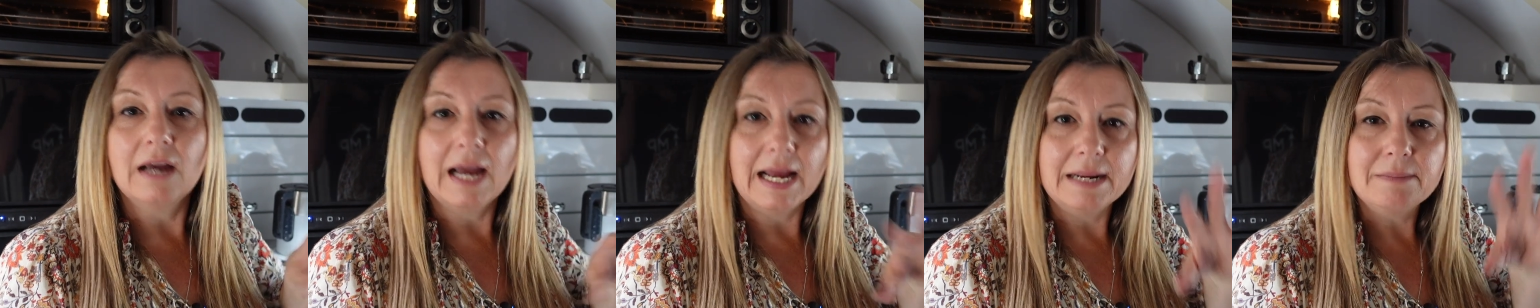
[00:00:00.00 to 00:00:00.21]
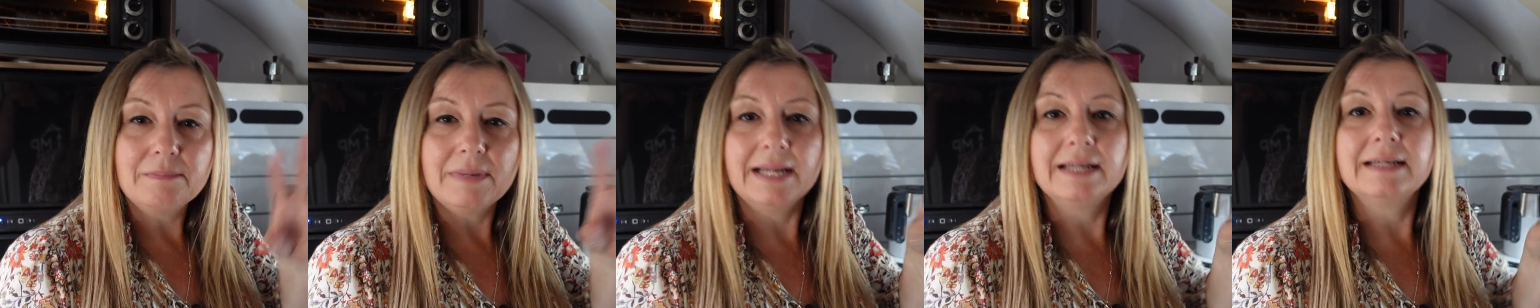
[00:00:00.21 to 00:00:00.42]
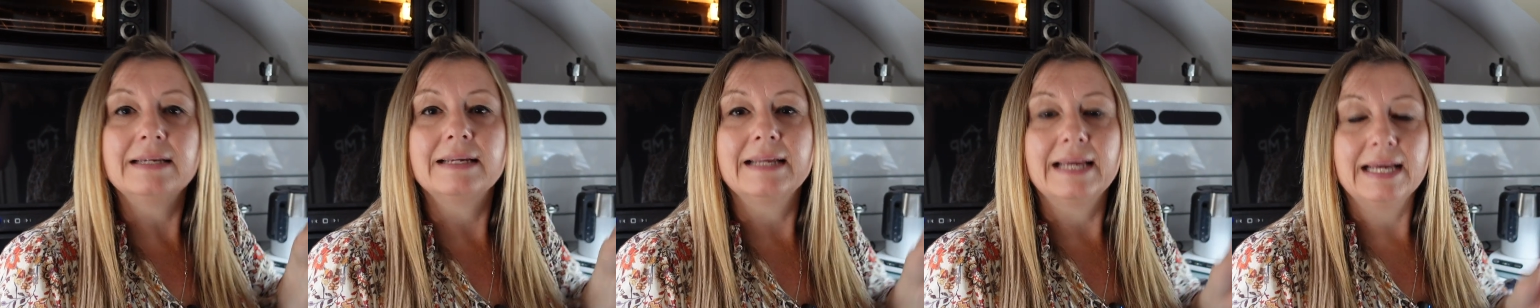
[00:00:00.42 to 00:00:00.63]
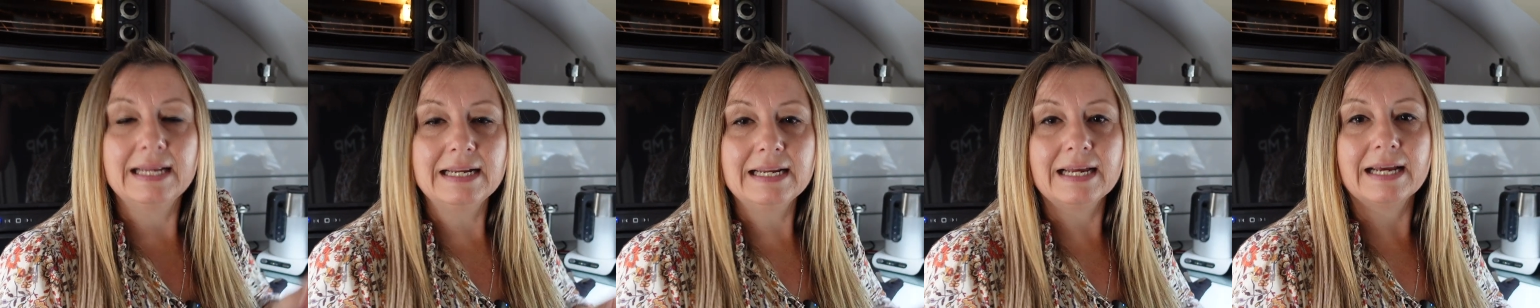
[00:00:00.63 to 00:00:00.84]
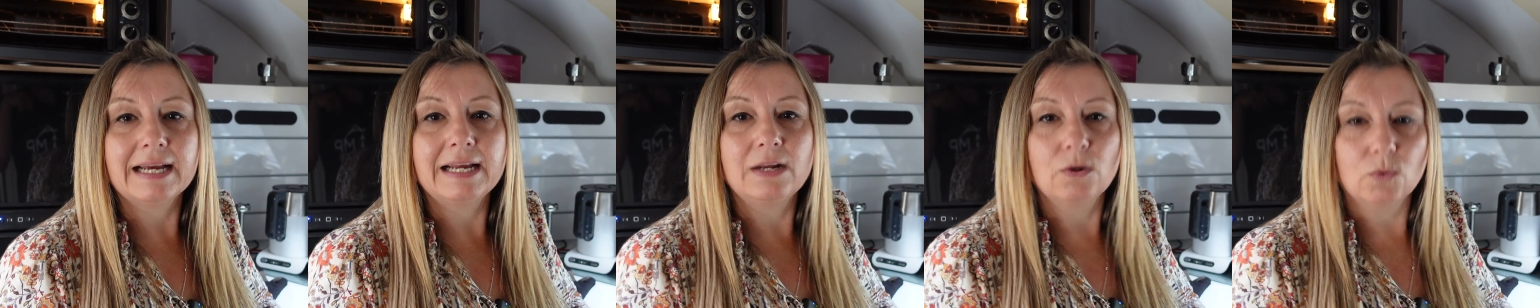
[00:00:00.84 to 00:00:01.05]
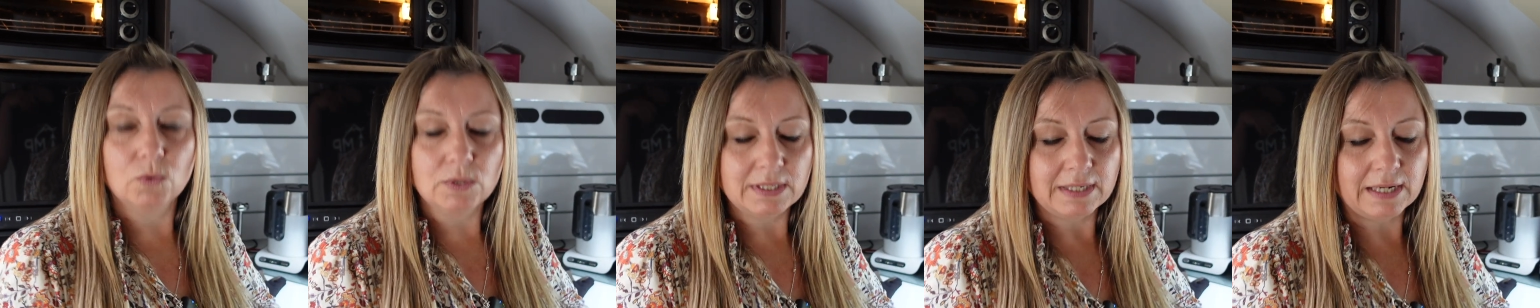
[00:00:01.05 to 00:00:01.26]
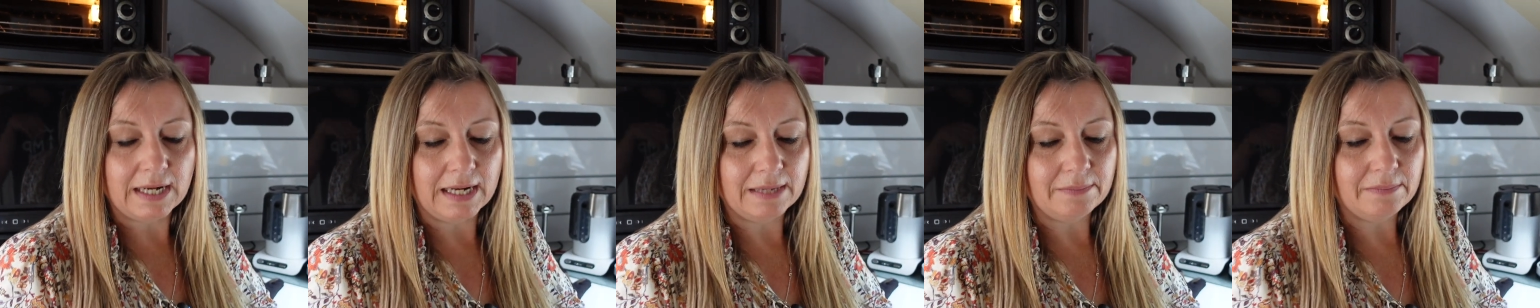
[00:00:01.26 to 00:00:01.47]
einblenden generell,
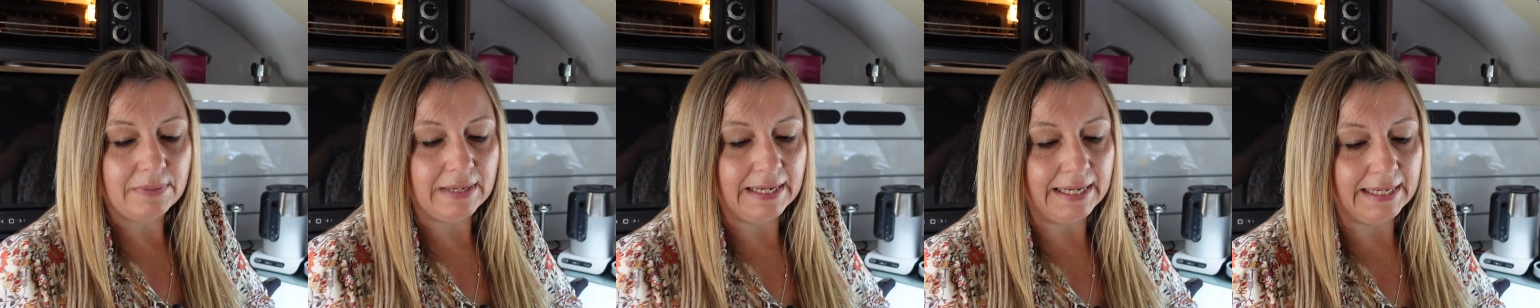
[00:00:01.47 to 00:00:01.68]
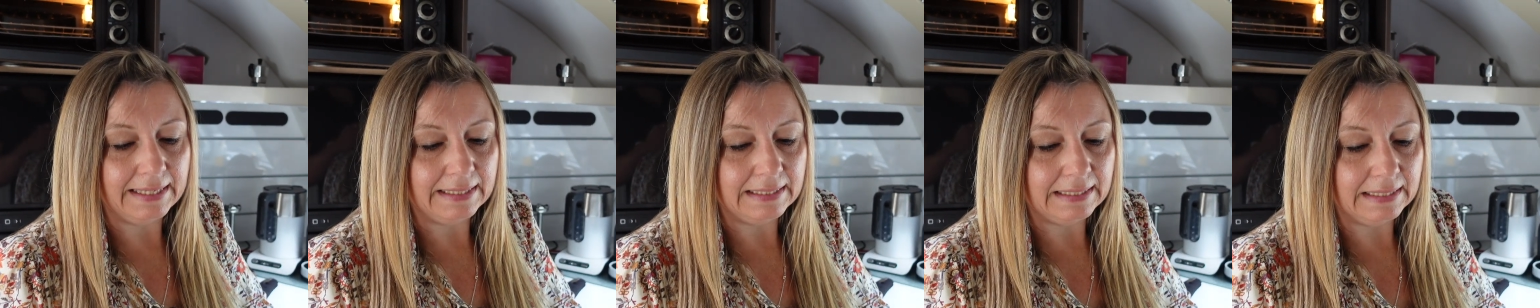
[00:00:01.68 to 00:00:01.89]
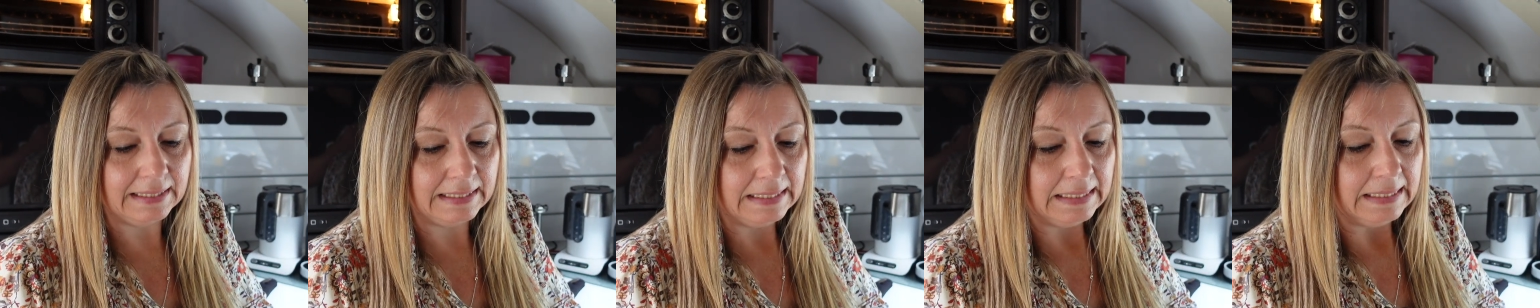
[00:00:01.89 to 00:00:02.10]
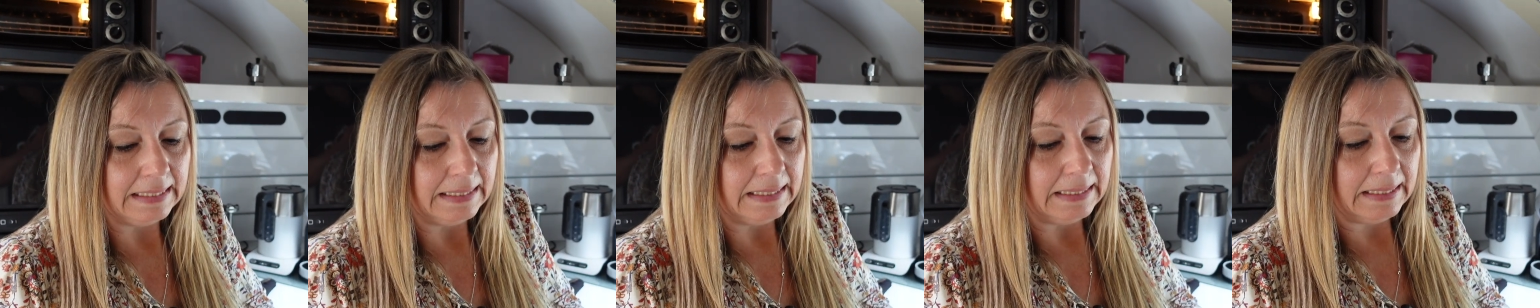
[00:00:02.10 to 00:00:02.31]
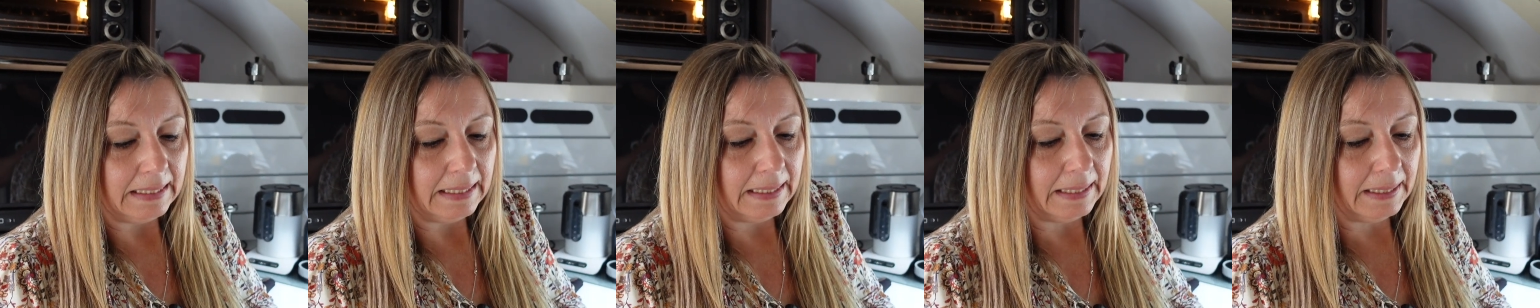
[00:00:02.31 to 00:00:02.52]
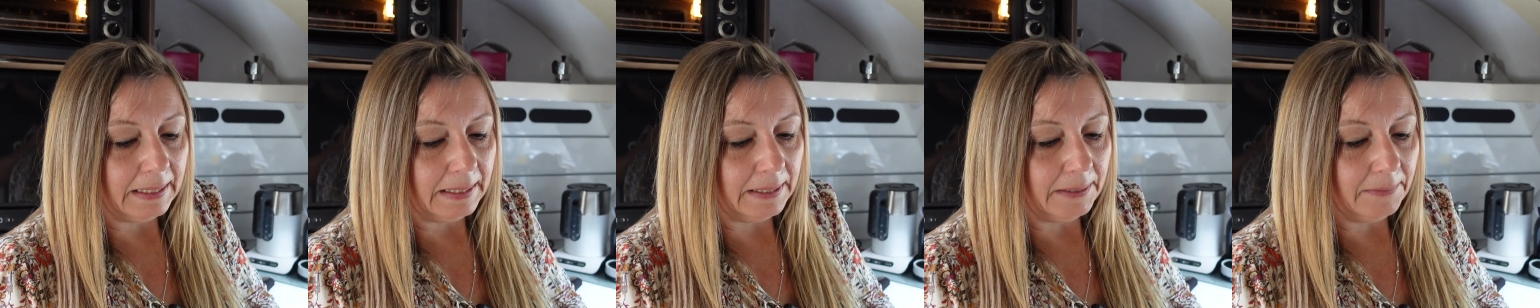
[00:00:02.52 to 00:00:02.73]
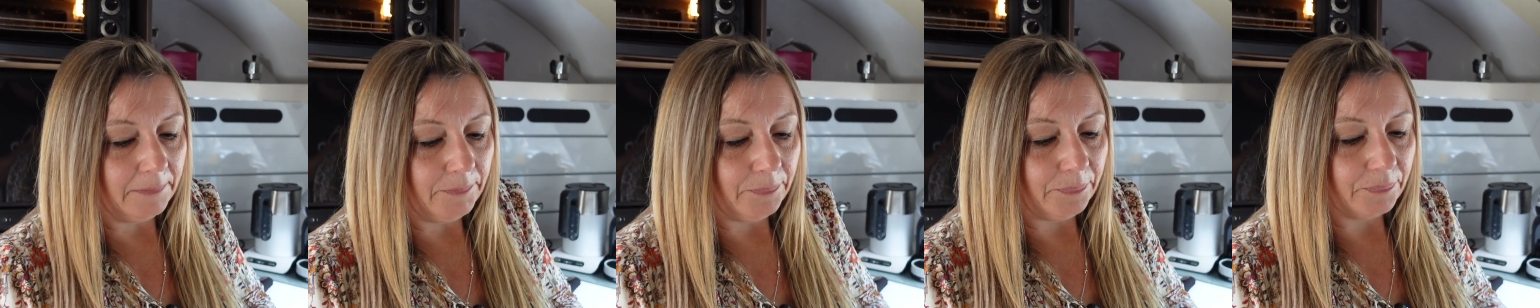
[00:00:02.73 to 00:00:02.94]
unten einblenden.
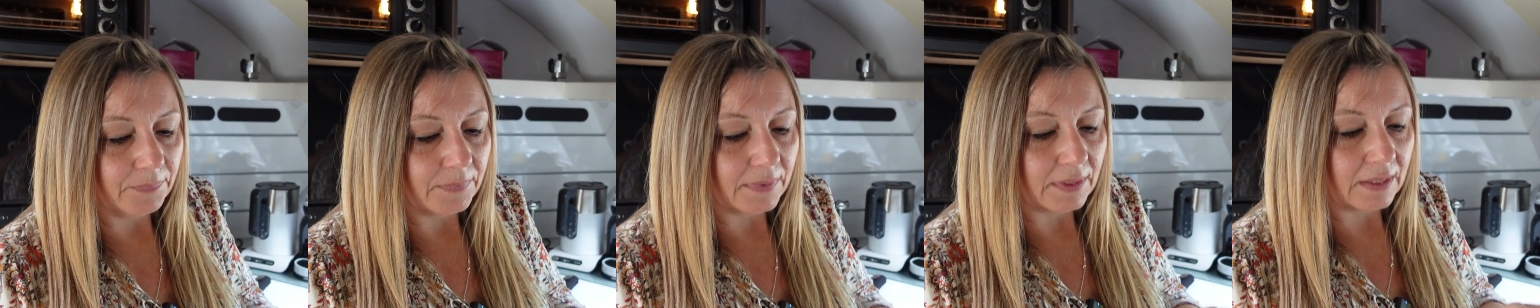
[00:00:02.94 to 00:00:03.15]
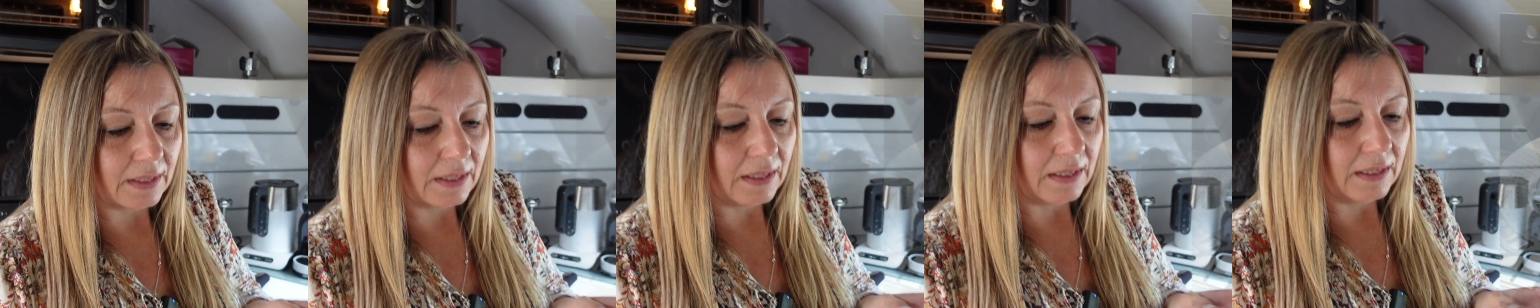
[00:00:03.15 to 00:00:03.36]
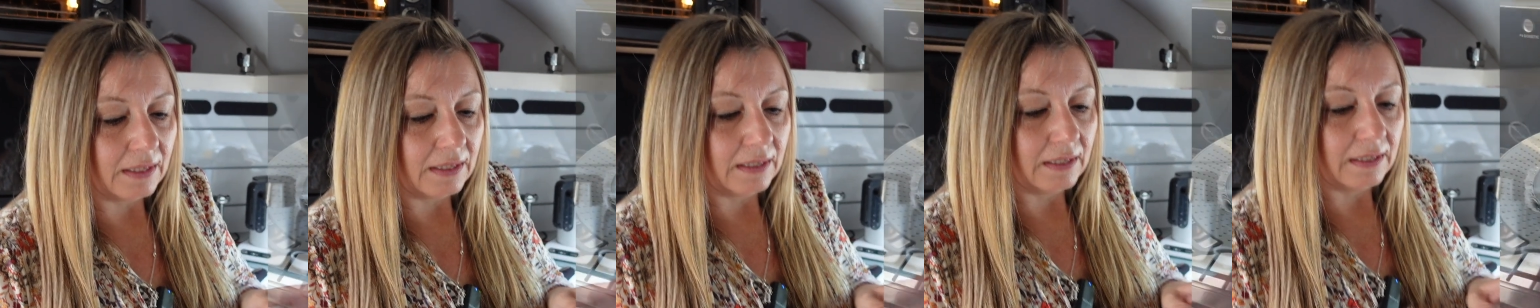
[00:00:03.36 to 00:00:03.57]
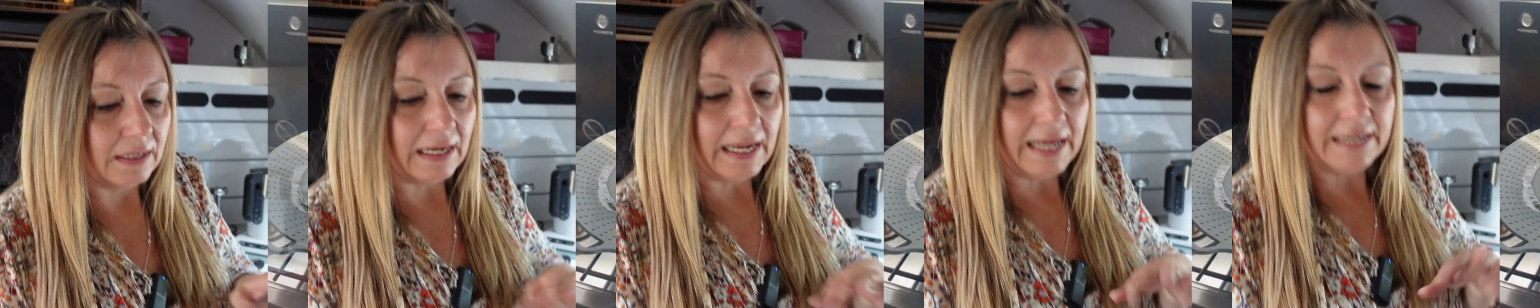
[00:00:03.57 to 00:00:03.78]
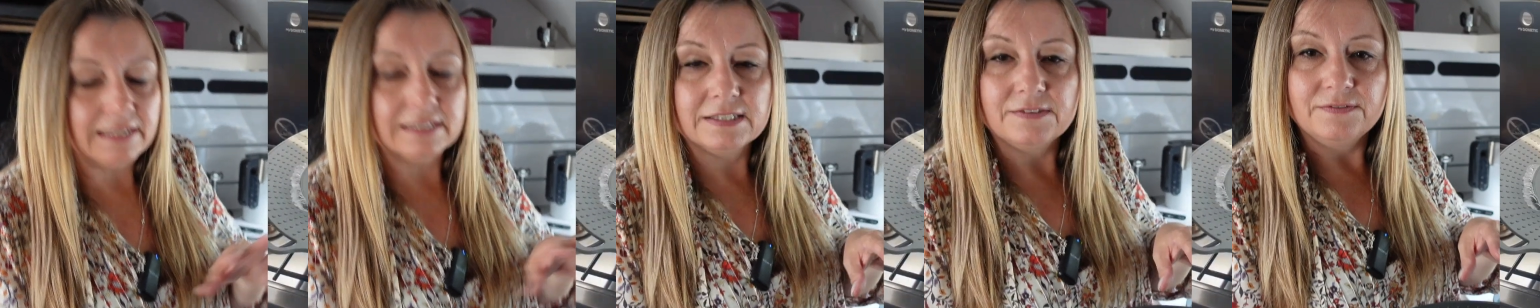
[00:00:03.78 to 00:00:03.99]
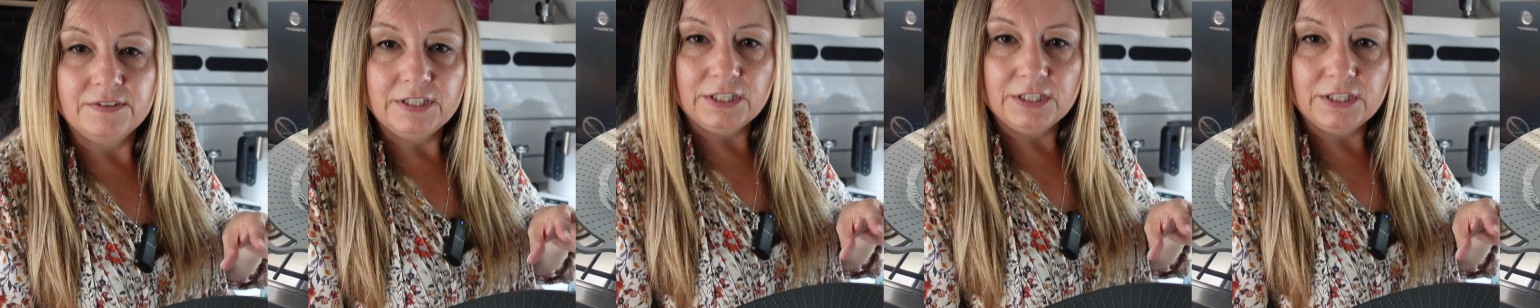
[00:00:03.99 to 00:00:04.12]
Ähm, ein kleines